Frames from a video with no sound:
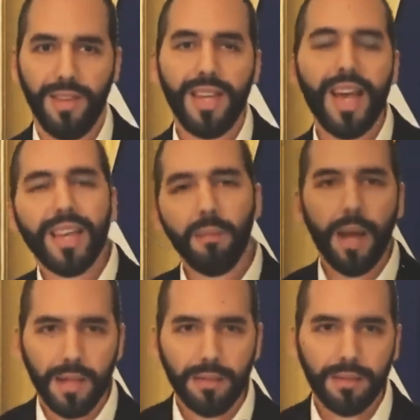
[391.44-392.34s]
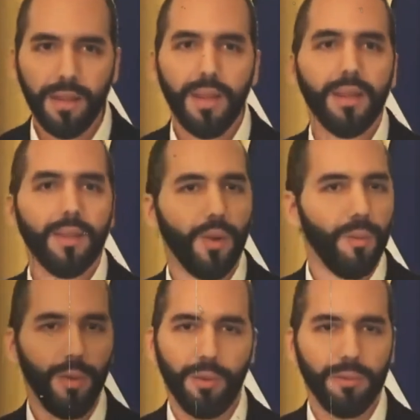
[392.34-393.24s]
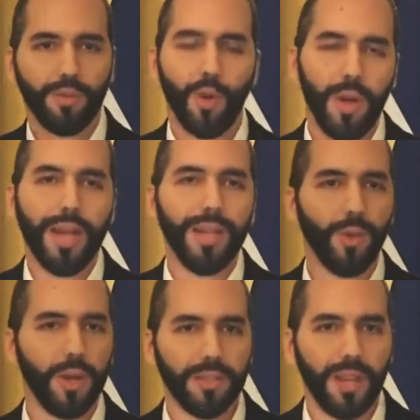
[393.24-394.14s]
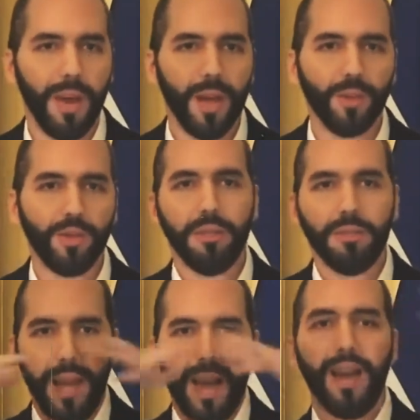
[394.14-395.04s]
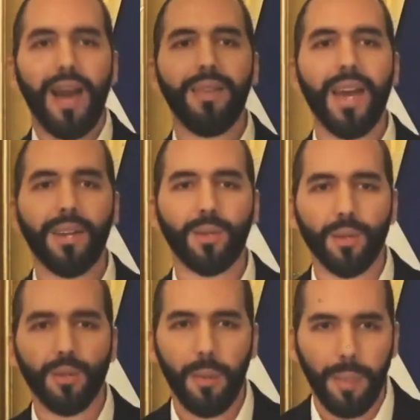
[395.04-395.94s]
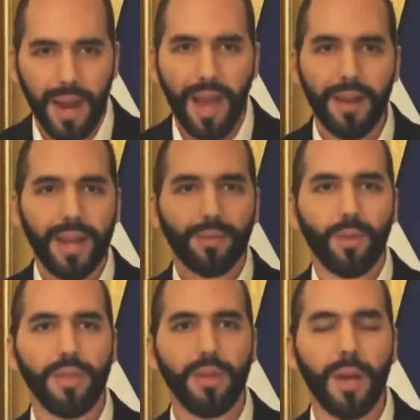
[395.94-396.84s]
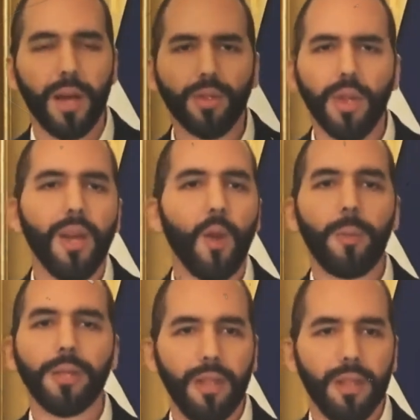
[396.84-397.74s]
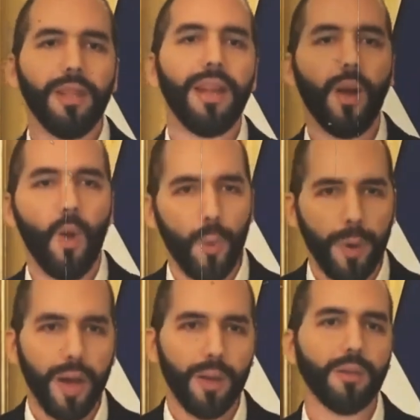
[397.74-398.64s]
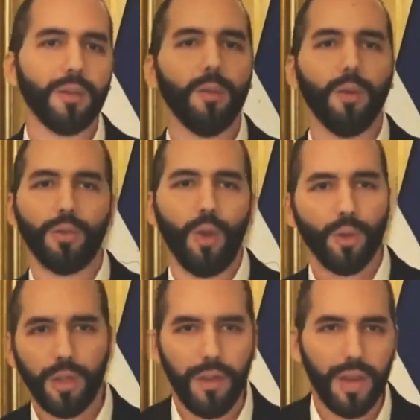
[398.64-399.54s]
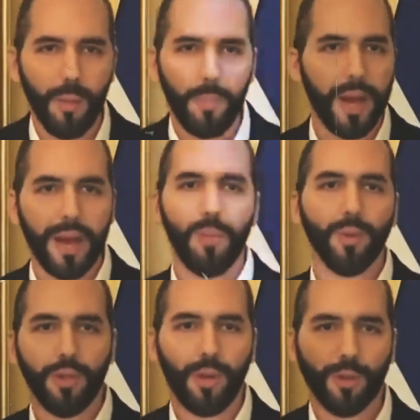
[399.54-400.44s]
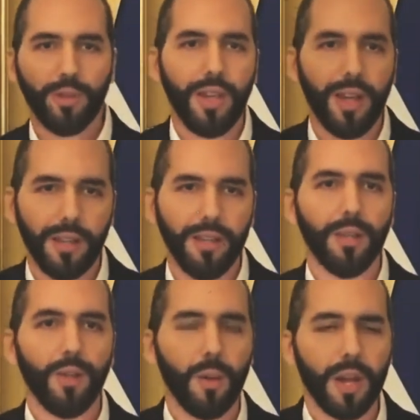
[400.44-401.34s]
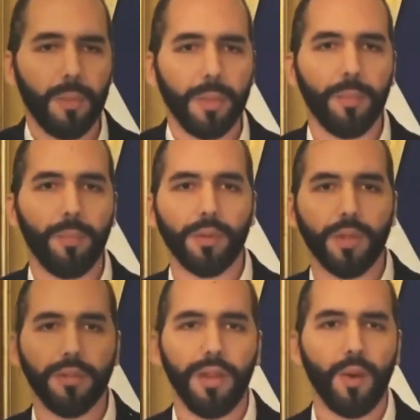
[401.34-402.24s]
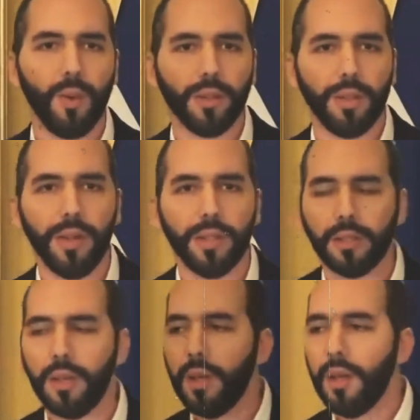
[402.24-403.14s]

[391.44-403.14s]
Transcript: Y además, como solo gastos reservados y deja abierto la palabra gastos reservados, los presidentes la han ocupado, como todos sabemos, para un montón de cosas que ya les dije, no lo voy a repetir por tercera o cuarta vez.